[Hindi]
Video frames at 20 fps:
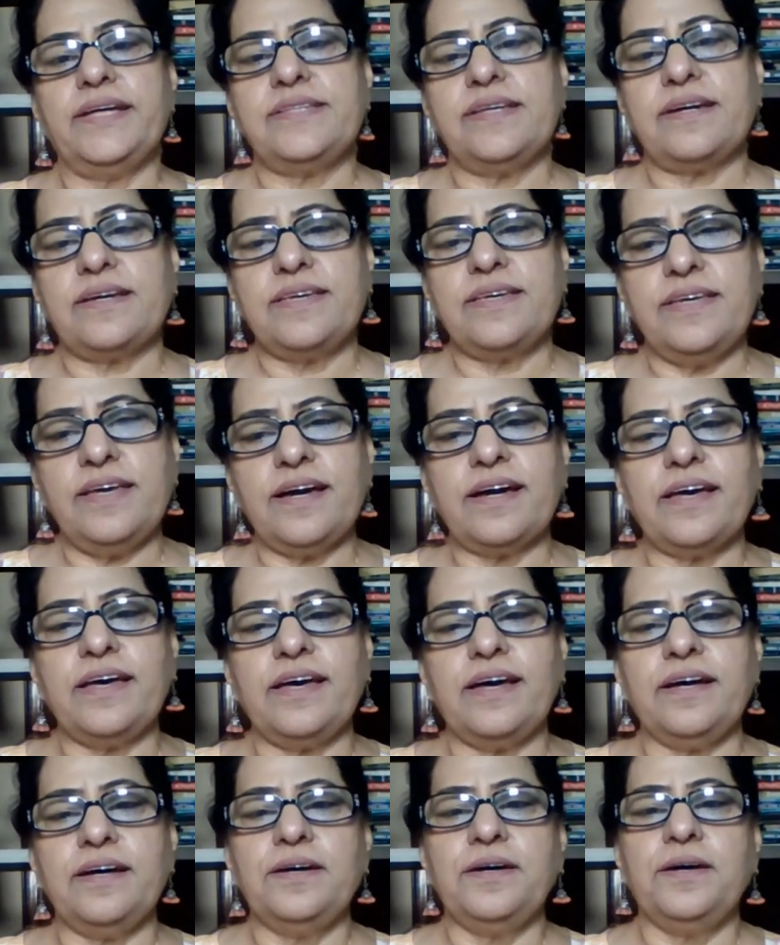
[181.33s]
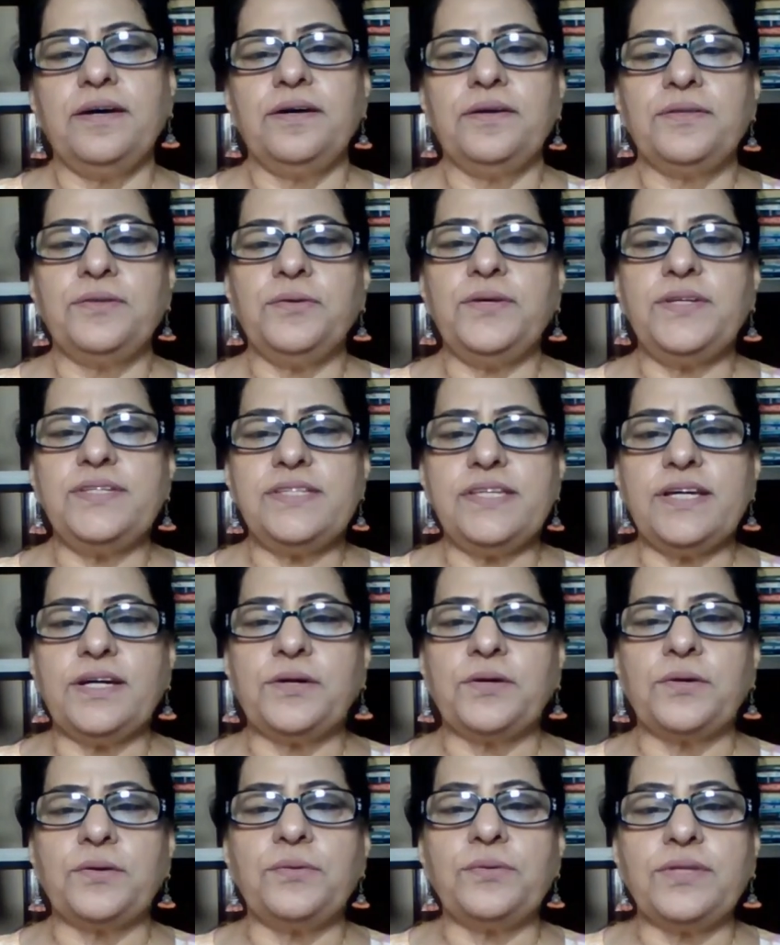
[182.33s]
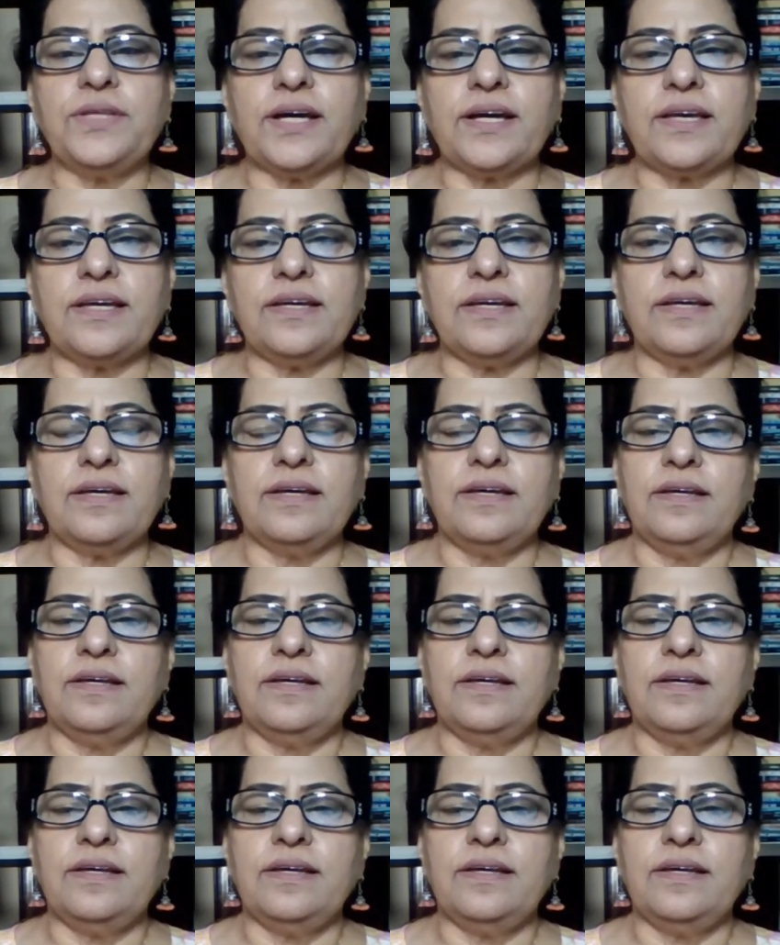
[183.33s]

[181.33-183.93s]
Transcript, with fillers: ऐसा किया गया तो इसे क्रूरता के